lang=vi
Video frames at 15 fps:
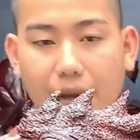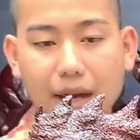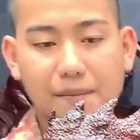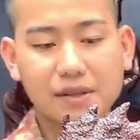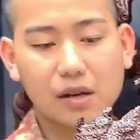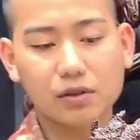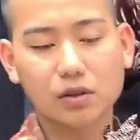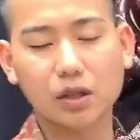
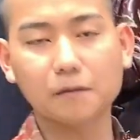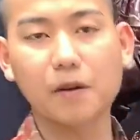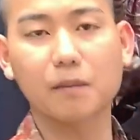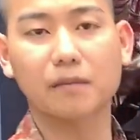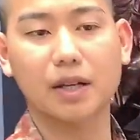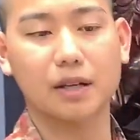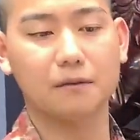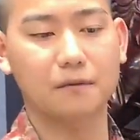Em giao lưu tác
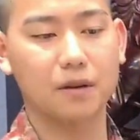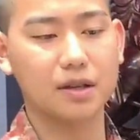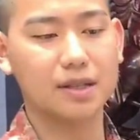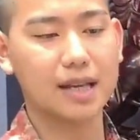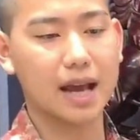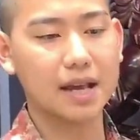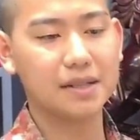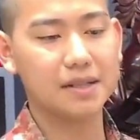phẩm này với
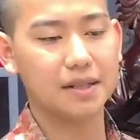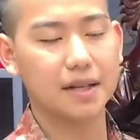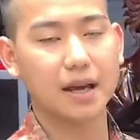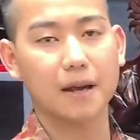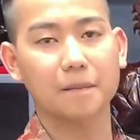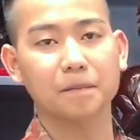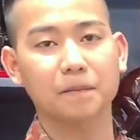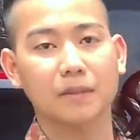giá chỉ
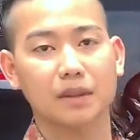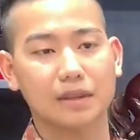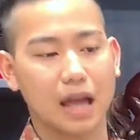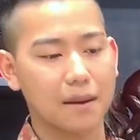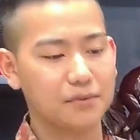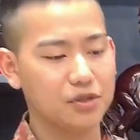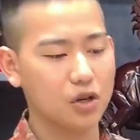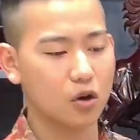là
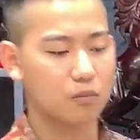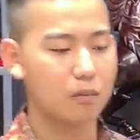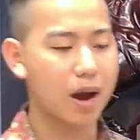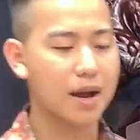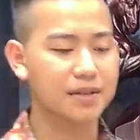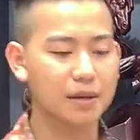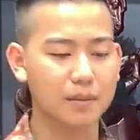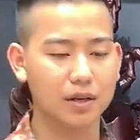tám triệu
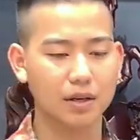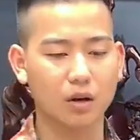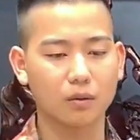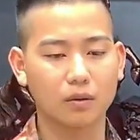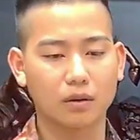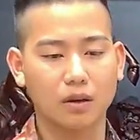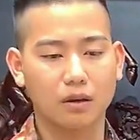ba trăm ngàn đồng.